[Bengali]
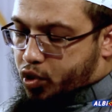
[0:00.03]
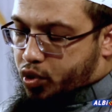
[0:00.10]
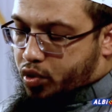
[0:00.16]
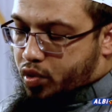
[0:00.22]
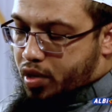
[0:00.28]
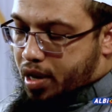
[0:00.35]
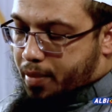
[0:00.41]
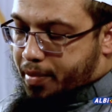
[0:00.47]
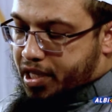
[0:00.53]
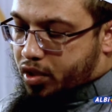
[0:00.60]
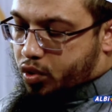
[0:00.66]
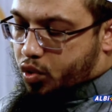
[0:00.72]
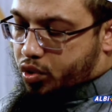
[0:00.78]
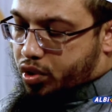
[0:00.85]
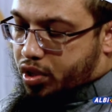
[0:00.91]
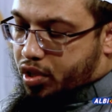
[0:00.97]
প্রশ্ন হলো আমাদের
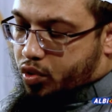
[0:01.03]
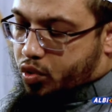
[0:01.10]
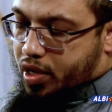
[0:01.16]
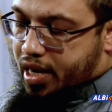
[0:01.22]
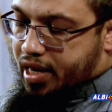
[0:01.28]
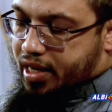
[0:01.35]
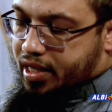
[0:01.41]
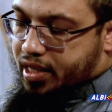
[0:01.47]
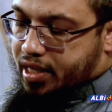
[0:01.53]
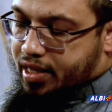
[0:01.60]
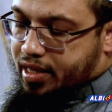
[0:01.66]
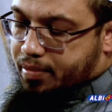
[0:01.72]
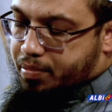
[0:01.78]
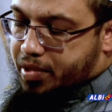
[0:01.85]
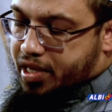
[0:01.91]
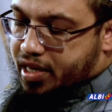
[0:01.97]
তকদিরে তো আগে
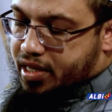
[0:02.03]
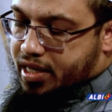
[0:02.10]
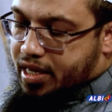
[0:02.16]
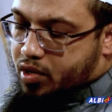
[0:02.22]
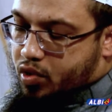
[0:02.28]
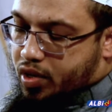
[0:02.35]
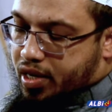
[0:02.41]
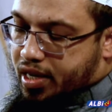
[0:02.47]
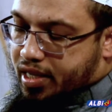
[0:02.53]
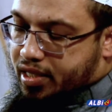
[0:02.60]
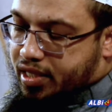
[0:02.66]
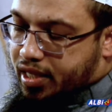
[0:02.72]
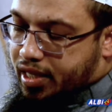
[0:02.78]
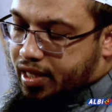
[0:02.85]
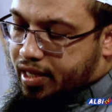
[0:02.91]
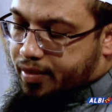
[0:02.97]
থেকে বিয়ে ঠিক করা
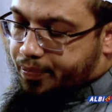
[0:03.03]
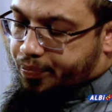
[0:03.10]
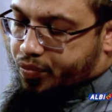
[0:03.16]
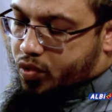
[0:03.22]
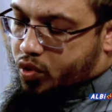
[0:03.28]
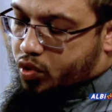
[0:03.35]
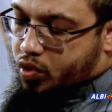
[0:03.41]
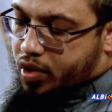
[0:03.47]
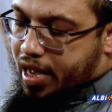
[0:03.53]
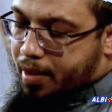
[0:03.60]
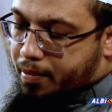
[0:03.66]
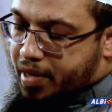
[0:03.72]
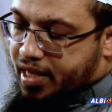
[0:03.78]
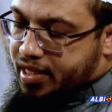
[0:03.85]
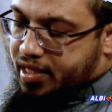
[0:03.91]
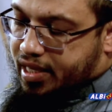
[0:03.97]
আছে তো
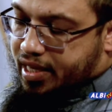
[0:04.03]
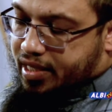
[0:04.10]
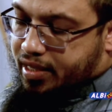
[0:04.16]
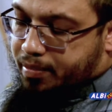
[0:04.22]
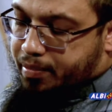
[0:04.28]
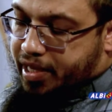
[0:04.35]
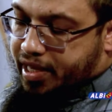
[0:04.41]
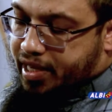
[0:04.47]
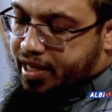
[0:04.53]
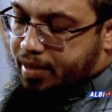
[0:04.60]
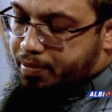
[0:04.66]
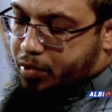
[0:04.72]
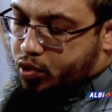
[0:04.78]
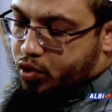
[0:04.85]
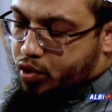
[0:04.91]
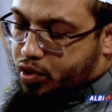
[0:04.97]
আমরা যে একটা মেয়েকে
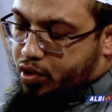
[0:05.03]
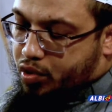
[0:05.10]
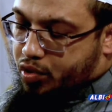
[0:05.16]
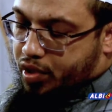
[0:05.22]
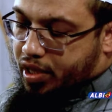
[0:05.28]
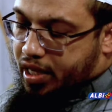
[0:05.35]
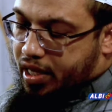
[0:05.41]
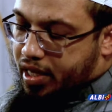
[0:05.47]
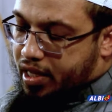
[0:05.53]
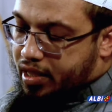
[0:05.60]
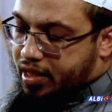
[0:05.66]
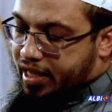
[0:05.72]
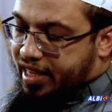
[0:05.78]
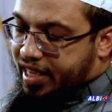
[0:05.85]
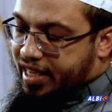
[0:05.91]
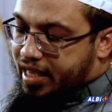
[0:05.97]
পছন্দ করি
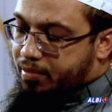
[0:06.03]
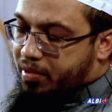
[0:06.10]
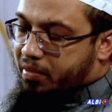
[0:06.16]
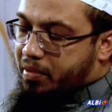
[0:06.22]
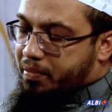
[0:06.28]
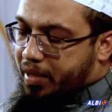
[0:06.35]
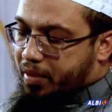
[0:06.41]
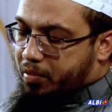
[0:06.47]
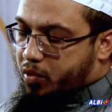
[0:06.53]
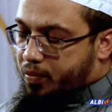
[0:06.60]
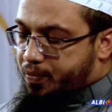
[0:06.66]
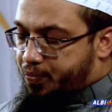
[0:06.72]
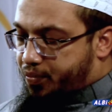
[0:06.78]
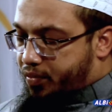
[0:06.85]
তাকে কিভাবে পাবো